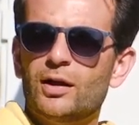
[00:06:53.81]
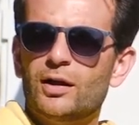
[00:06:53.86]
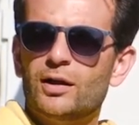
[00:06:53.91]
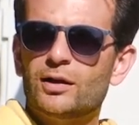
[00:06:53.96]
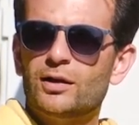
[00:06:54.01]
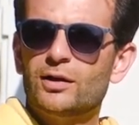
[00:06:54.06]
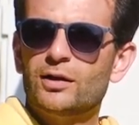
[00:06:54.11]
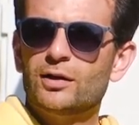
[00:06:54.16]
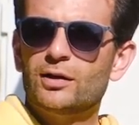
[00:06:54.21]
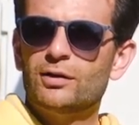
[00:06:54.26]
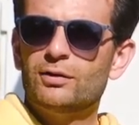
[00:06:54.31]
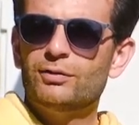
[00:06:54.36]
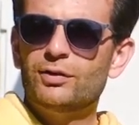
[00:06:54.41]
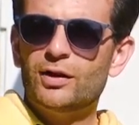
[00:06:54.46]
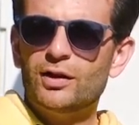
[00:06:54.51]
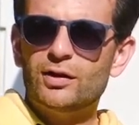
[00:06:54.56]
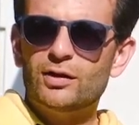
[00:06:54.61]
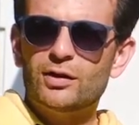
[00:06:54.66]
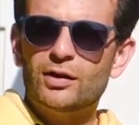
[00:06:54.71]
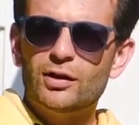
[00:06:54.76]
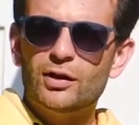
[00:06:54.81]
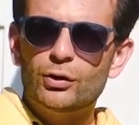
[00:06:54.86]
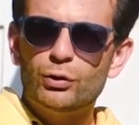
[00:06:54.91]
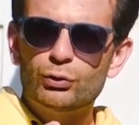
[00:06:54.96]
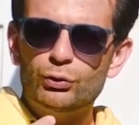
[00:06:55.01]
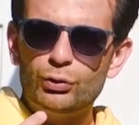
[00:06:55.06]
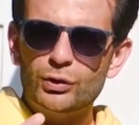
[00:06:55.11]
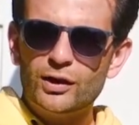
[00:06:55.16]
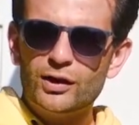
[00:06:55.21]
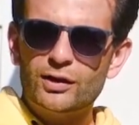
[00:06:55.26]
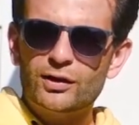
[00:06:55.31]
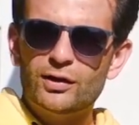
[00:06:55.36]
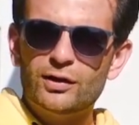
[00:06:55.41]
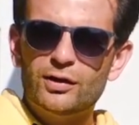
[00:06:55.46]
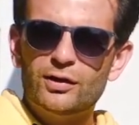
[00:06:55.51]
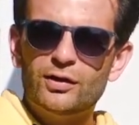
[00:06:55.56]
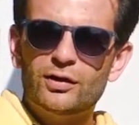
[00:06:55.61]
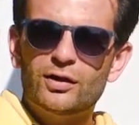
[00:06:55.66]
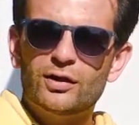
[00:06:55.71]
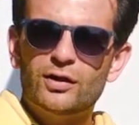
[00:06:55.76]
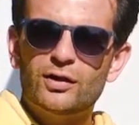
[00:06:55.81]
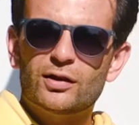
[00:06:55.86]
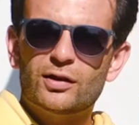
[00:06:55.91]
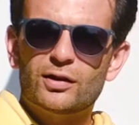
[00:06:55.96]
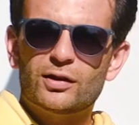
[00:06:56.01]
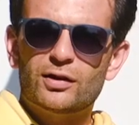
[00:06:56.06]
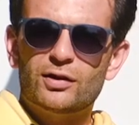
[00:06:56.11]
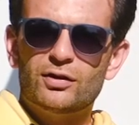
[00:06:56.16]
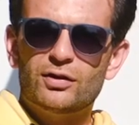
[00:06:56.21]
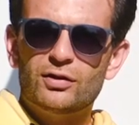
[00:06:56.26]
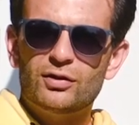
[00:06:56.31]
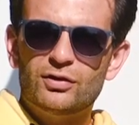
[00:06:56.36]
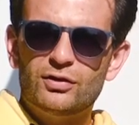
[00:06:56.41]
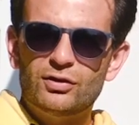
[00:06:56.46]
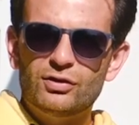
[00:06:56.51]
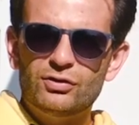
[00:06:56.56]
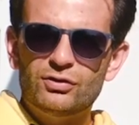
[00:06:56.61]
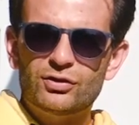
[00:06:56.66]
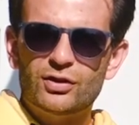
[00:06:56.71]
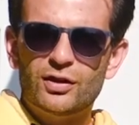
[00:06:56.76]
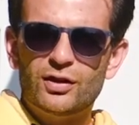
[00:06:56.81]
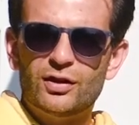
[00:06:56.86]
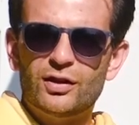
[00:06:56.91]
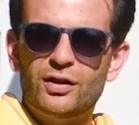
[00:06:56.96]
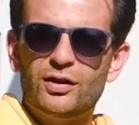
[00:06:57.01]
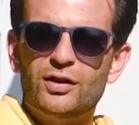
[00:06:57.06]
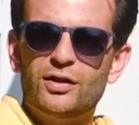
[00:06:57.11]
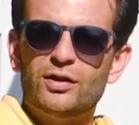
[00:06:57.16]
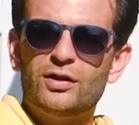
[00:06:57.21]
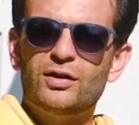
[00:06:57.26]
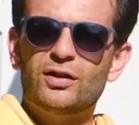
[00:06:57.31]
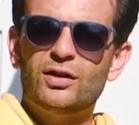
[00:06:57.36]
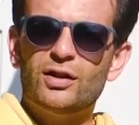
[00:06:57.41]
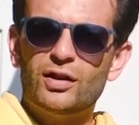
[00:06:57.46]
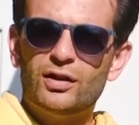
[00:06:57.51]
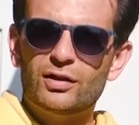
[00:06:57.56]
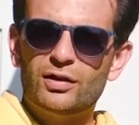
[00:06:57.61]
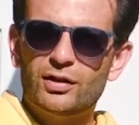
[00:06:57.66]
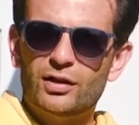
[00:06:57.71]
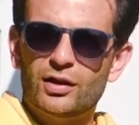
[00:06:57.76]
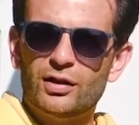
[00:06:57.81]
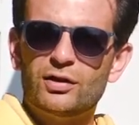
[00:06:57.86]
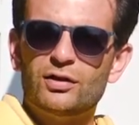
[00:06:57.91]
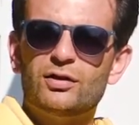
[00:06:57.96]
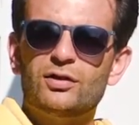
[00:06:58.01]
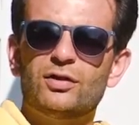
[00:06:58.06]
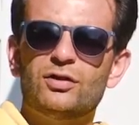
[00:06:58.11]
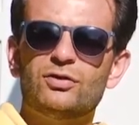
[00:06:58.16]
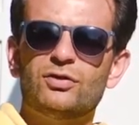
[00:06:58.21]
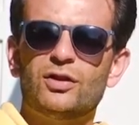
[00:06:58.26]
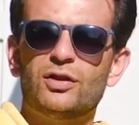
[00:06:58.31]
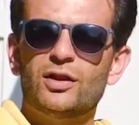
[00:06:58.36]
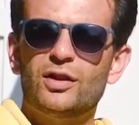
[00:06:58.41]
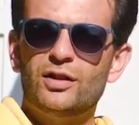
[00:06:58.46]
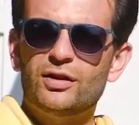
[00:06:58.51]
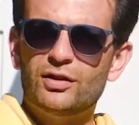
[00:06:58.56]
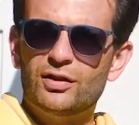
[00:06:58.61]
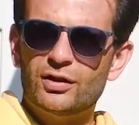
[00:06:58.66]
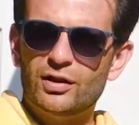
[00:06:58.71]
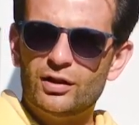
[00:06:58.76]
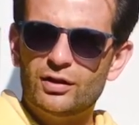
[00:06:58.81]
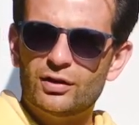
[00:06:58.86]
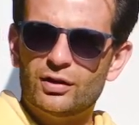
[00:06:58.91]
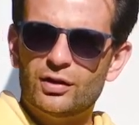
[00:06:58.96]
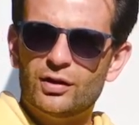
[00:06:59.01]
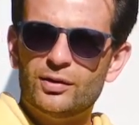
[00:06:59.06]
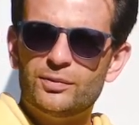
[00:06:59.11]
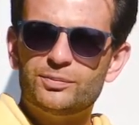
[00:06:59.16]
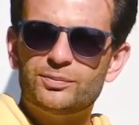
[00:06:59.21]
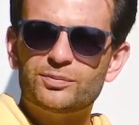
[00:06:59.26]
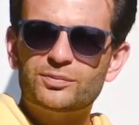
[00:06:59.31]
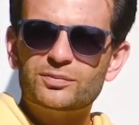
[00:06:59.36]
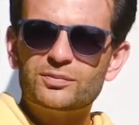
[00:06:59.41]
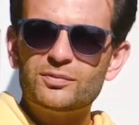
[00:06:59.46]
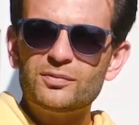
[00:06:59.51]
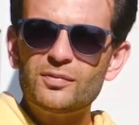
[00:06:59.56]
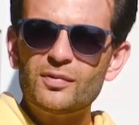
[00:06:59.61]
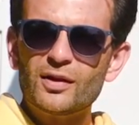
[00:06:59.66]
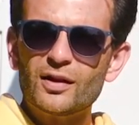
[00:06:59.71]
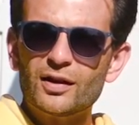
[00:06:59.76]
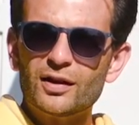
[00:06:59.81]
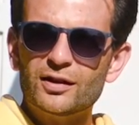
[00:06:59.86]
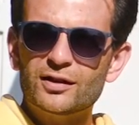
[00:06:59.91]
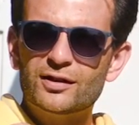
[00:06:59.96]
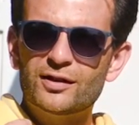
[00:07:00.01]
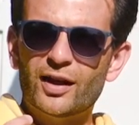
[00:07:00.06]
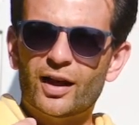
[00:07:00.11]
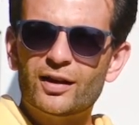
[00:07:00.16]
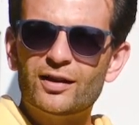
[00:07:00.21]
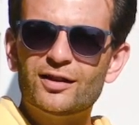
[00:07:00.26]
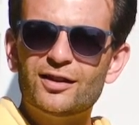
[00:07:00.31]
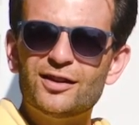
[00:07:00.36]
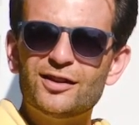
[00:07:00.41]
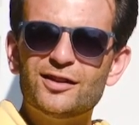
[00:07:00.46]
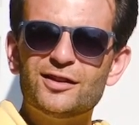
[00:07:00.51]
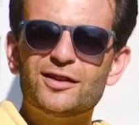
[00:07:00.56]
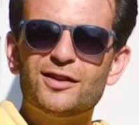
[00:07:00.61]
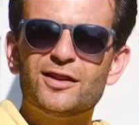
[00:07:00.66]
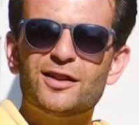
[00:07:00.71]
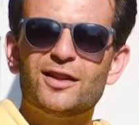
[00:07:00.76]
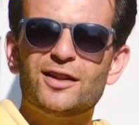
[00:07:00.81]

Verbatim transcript: Ee, ve sürekli e, zincirleri kıra kıra, zincirleri kıra kıra kendi